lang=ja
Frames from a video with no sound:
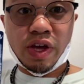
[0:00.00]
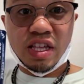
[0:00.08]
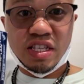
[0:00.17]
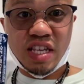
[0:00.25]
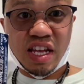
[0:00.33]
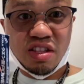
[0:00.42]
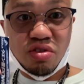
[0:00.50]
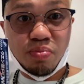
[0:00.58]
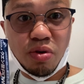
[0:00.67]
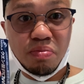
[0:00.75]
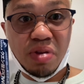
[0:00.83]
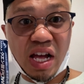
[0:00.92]
エン酸と
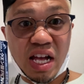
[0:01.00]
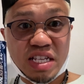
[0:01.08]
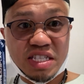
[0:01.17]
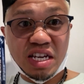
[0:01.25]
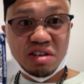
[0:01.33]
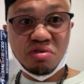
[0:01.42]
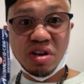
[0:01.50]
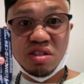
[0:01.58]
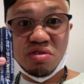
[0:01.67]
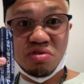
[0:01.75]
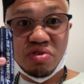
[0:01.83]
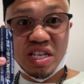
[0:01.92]
ボンバージャクラ
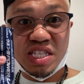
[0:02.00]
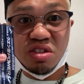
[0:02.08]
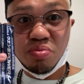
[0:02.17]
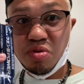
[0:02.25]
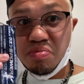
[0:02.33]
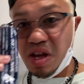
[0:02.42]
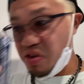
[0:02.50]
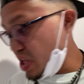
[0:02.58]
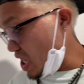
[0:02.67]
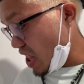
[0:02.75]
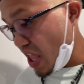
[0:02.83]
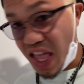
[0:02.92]
のクエン酸とボンバーを入
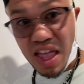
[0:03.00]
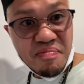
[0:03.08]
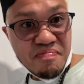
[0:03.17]
れて